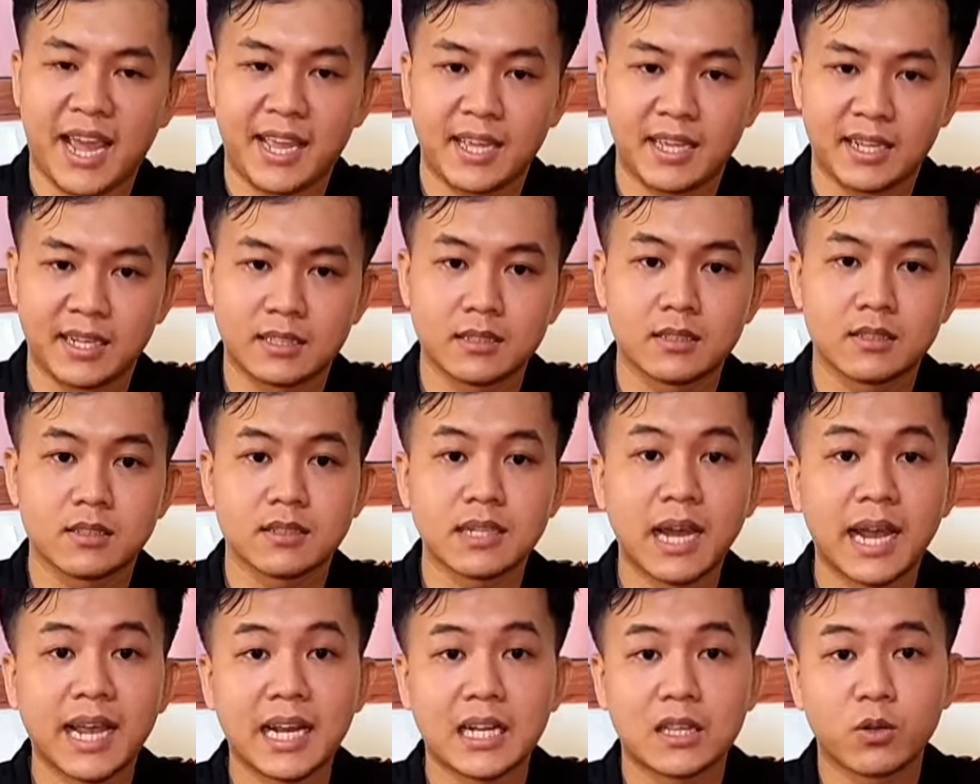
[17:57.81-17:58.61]
đây
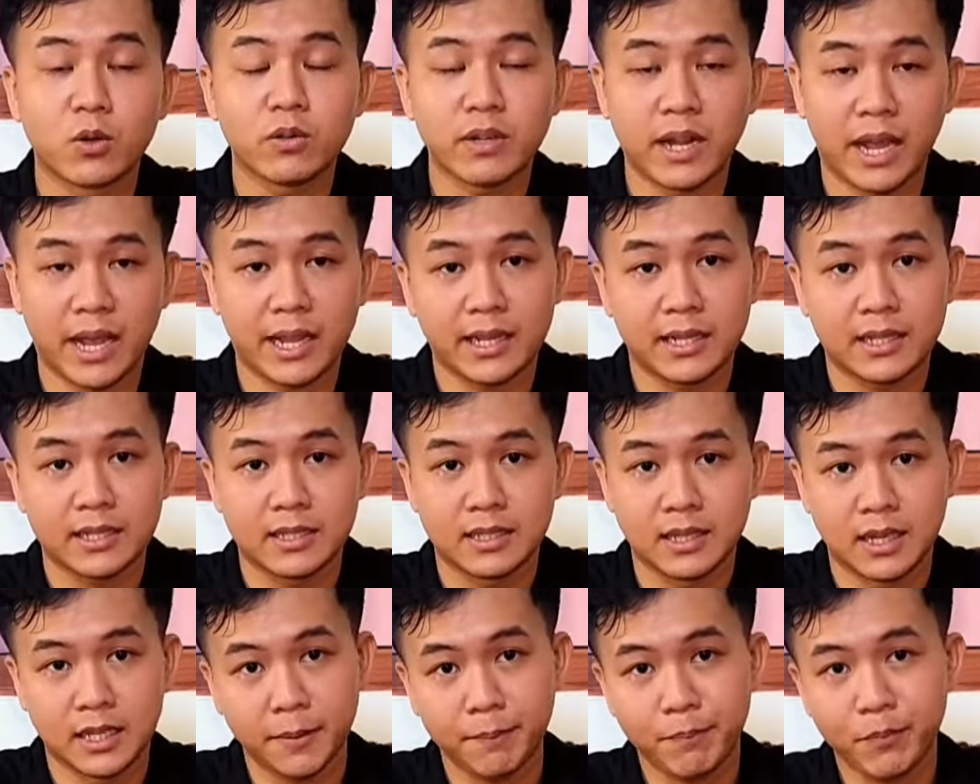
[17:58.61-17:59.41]
đây là thuốc
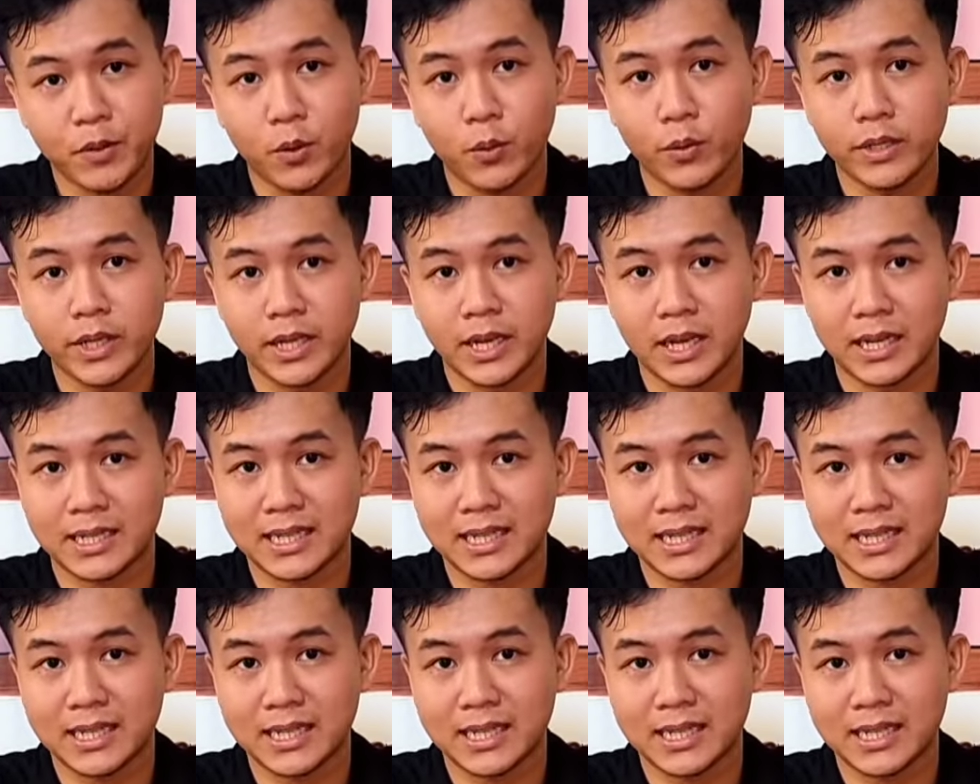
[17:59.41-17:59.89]
này là giúp cho